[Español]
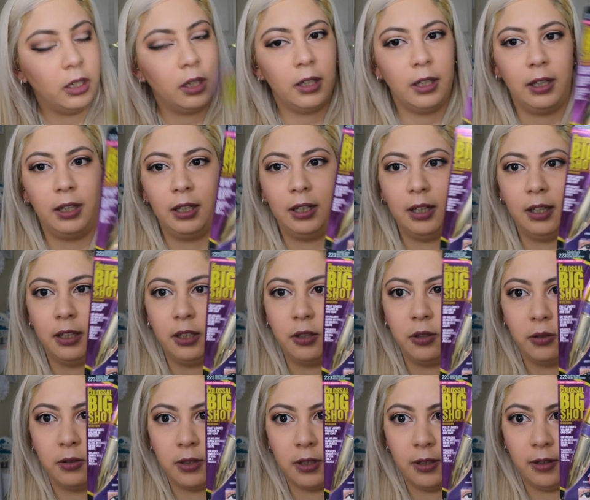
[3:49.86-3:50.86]
Y la
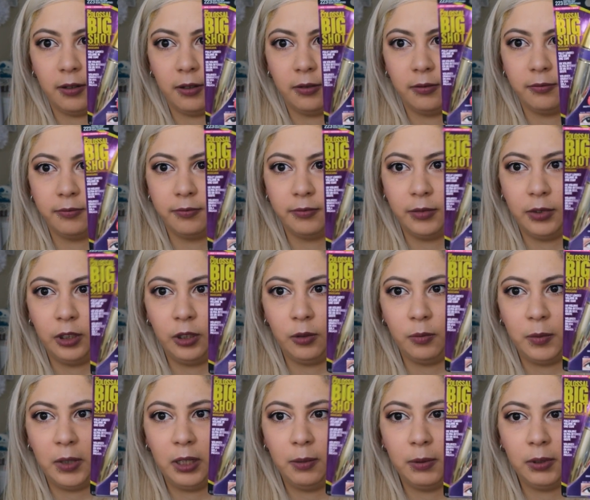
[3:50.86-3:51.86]
dichosa New
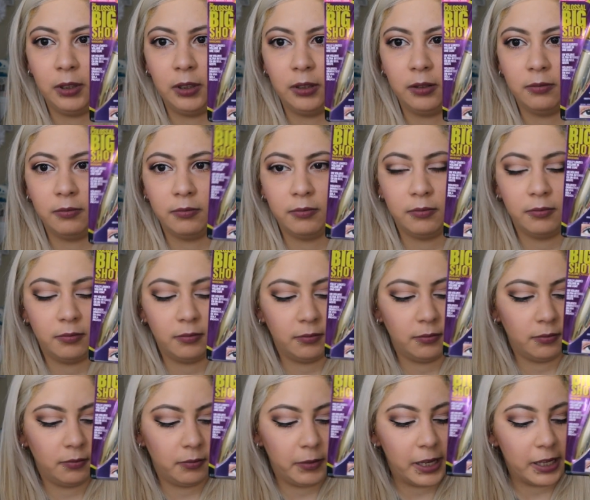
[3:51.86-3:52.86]
Maybelline
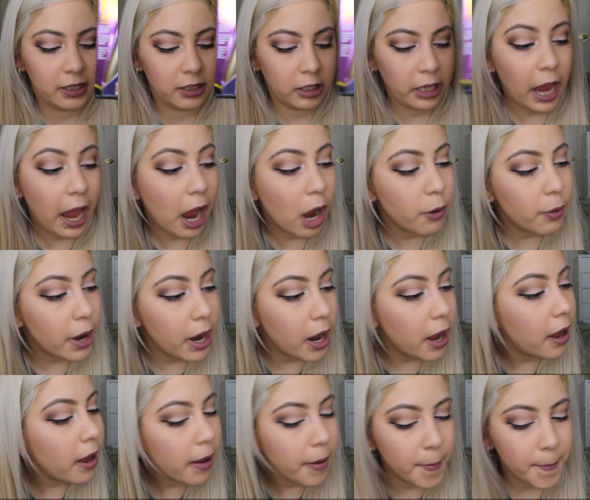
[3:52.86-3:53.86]

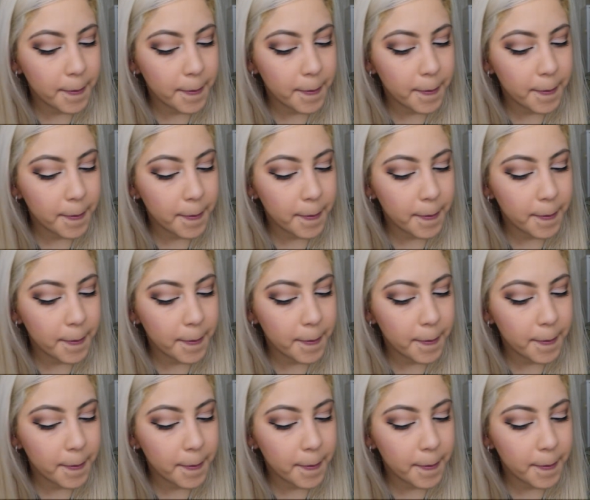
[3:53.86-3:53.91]
Mascara.